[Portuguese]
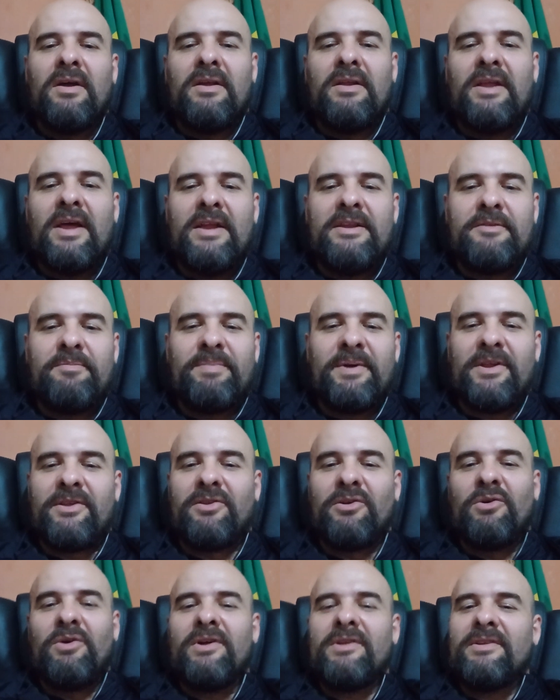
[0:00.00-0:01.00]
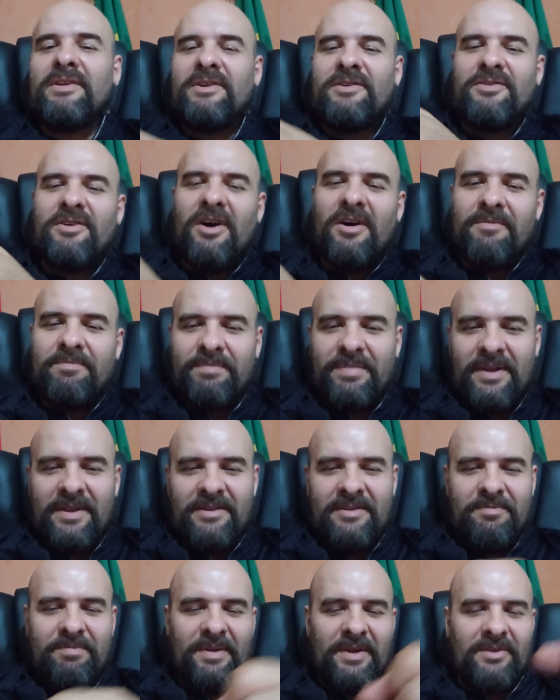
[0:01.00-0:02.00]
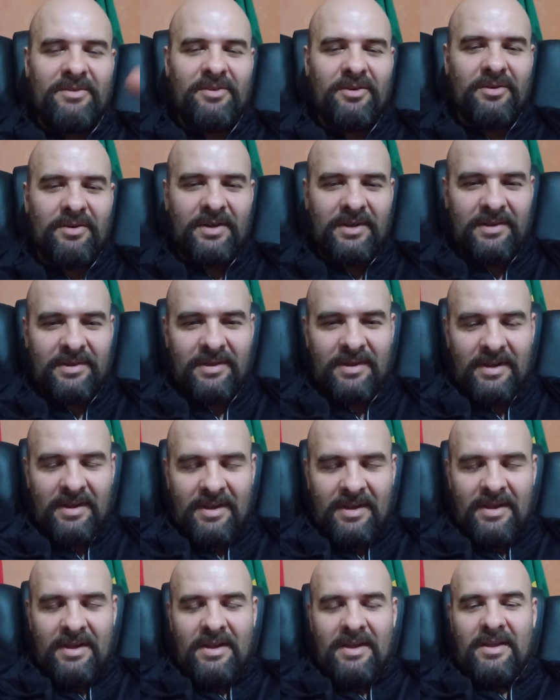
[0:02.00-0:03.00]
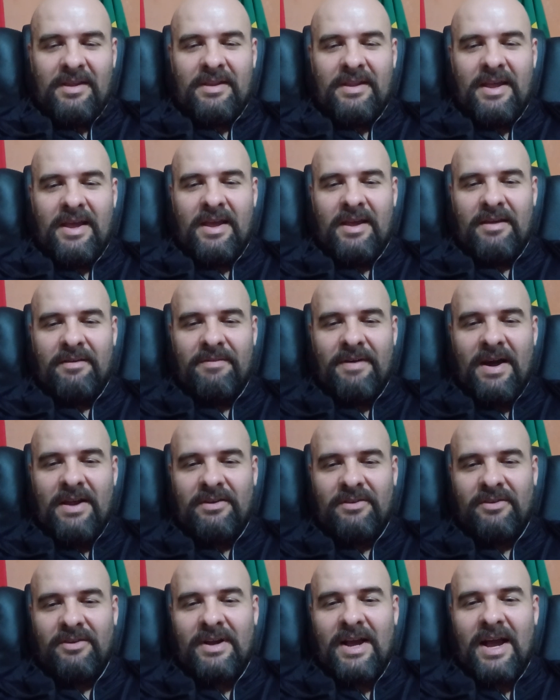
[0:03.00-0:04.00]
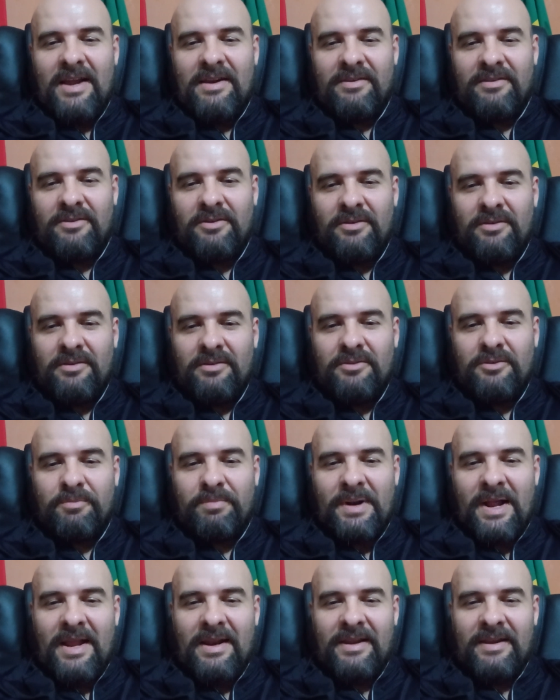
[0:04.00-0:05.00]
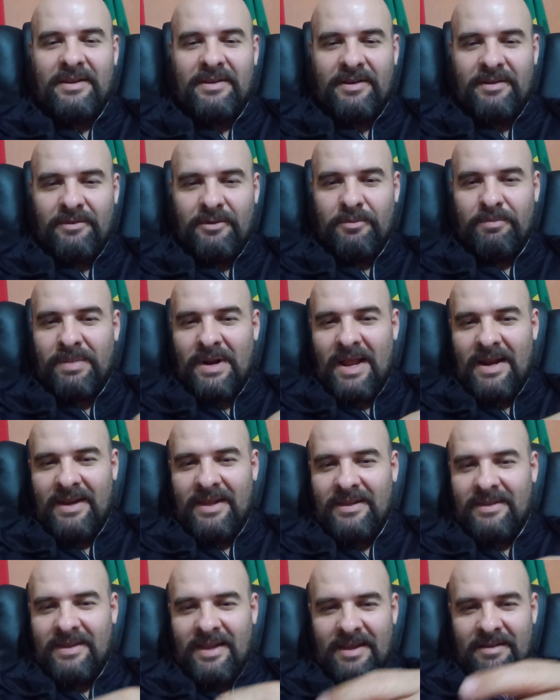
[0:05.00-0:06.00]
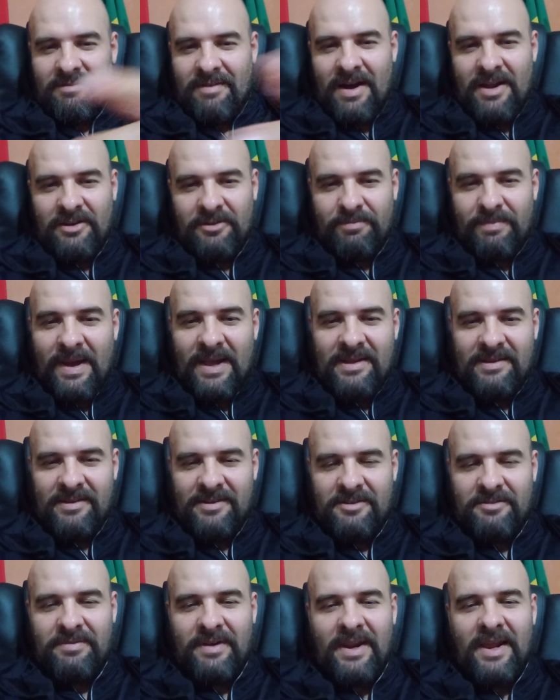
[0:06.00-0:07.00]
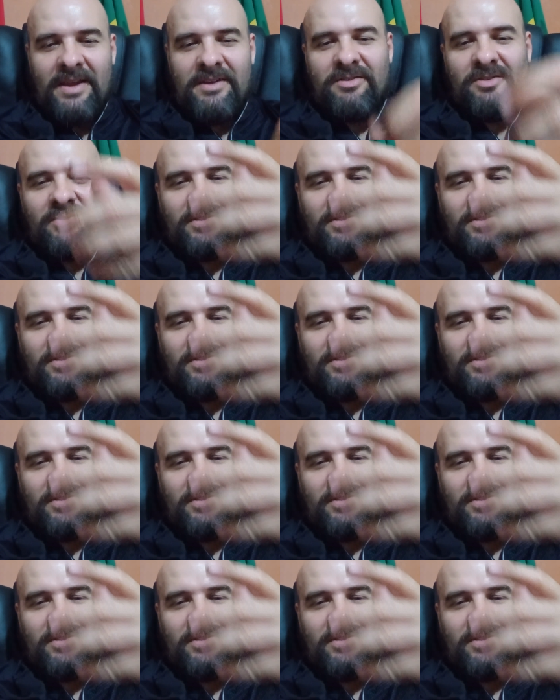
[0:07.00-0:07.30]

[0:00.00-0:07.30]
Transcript: né, de pessoas em shoppings, de pessoas né, em vários lugares do, do, plane, do planeta, em vários países diferentes,